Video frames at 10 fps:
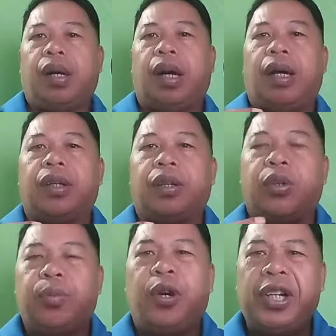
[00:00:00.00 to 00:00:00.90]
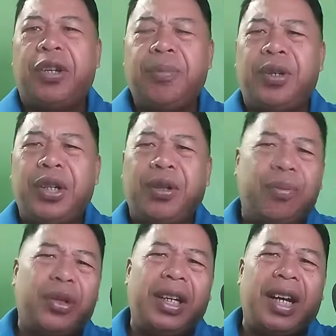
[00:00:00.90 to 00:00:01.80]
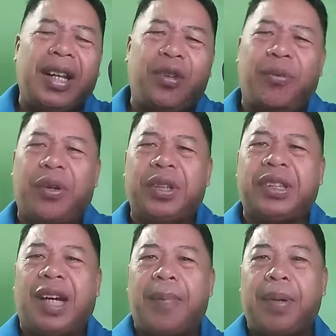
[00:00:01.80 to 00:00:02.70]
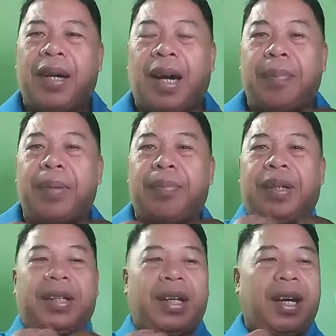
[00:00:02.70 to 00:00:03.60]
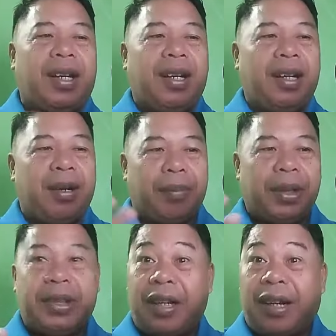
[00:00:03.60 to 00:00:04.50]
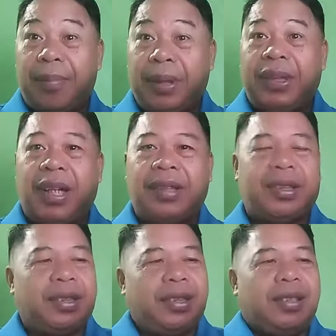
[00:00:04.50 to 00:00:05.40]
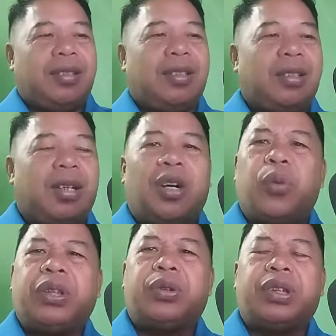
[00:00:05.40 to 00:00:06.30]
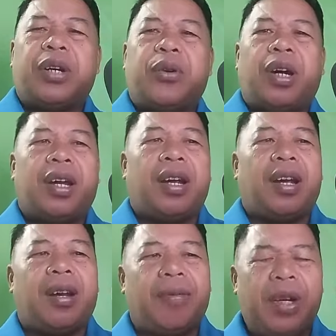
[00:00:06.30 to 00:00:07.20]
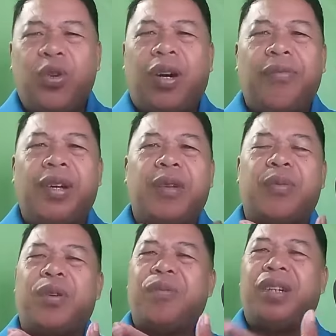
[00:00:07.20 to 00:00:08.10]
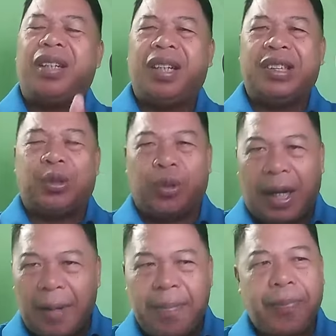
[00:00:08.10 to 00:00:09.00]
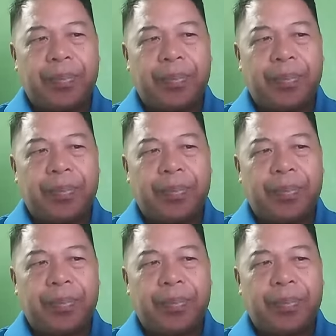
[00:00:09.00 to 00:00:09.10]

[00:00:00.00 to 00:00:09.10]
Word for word: Yan. Good morning, good morning, good morning and of course, happy happy birthday, Mr. Kabisnes. Oh, ang wish ko sa iyo ay uh, you have many more birthdays to come.